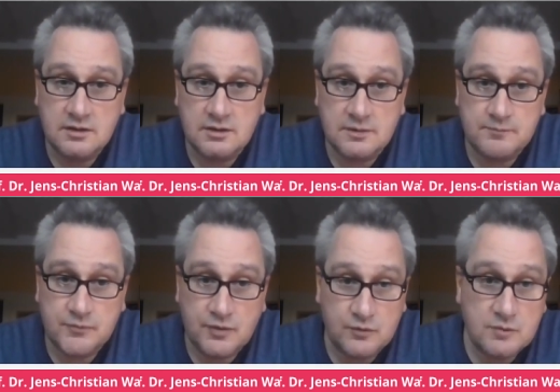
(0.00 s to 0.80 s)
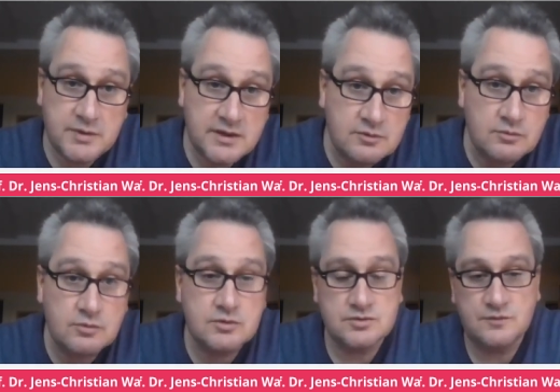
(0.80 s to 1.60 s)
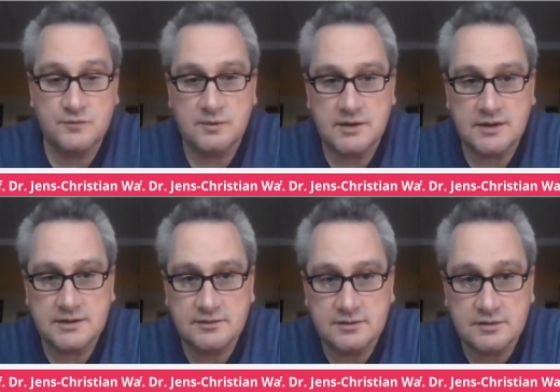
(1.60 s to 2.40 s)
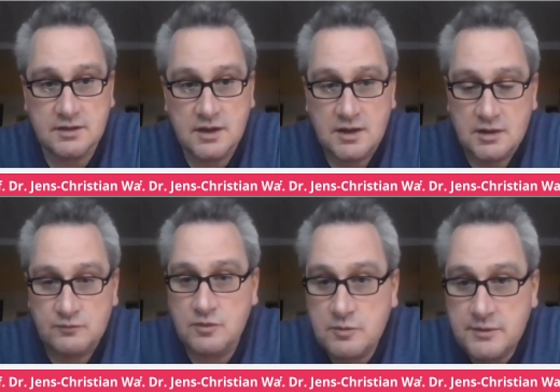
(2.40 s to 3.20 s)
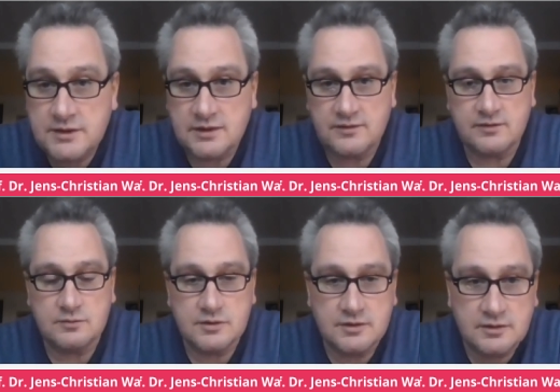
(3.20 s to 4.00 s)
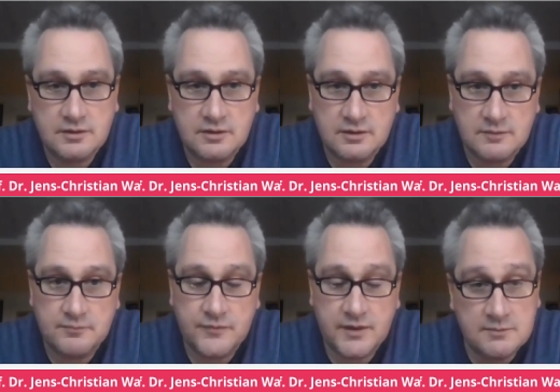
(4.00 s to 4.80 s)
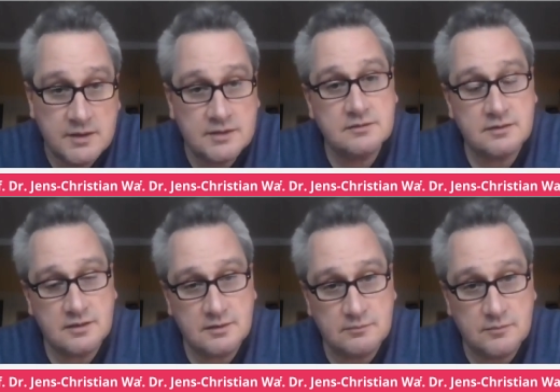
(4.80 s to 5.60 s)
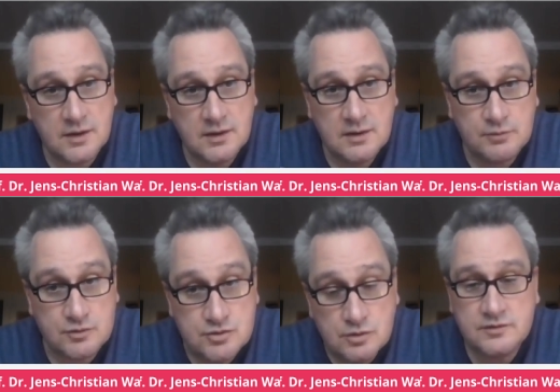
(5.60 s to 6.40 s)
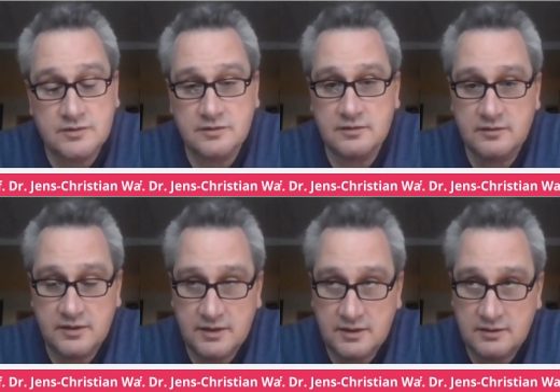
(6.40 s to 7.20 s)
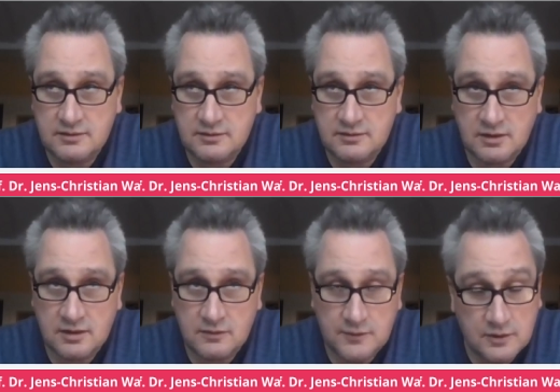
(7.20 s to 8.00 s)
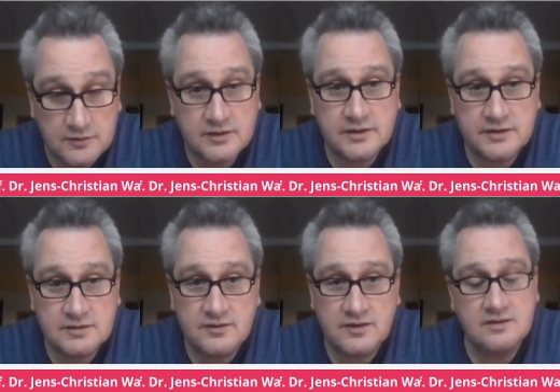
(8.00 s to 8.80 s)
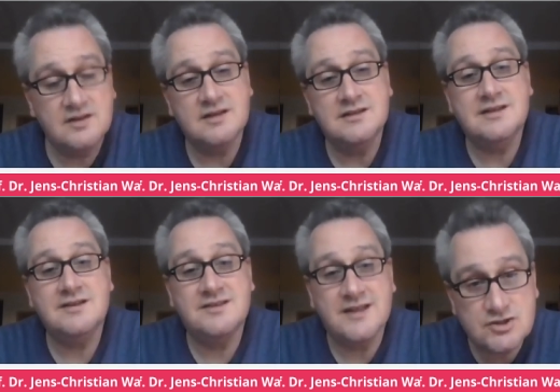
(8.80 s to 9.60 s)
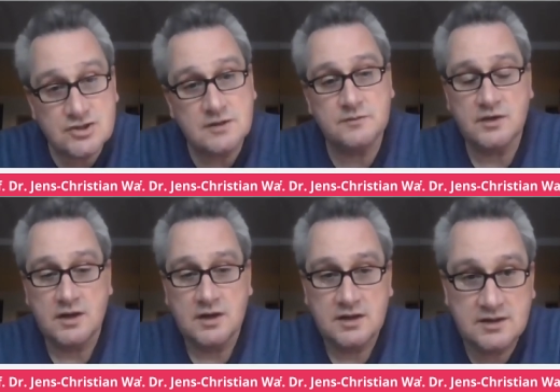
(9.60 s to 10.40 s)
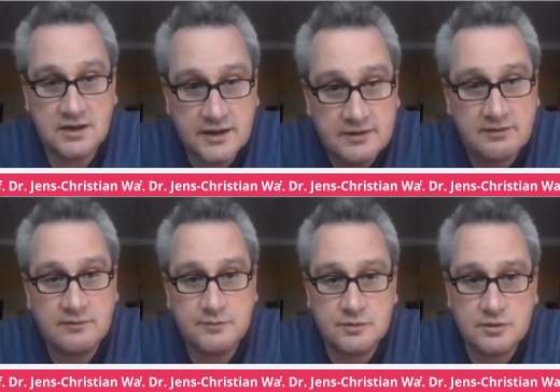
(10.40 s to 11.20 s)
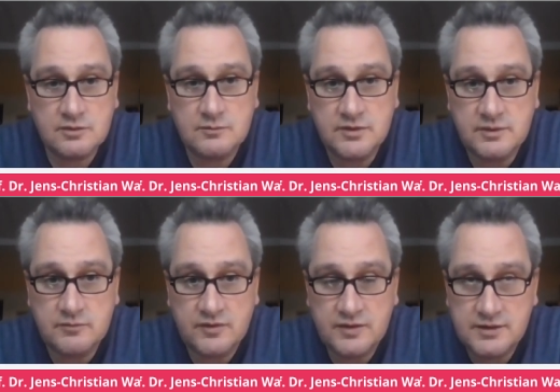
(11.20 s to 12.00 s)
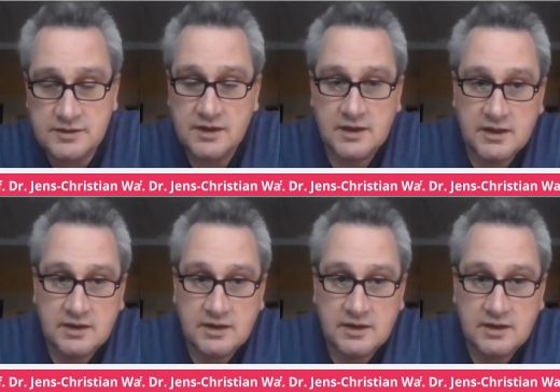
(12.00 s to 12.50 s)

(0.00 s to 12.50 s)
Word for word: ähm, für pädagogische Formate, für Publikationen, ähm, immer ähm, Produkte, die darauf ausgerichtet sind, in die Gesellschaft hineinzuwirken mit dem Ziel,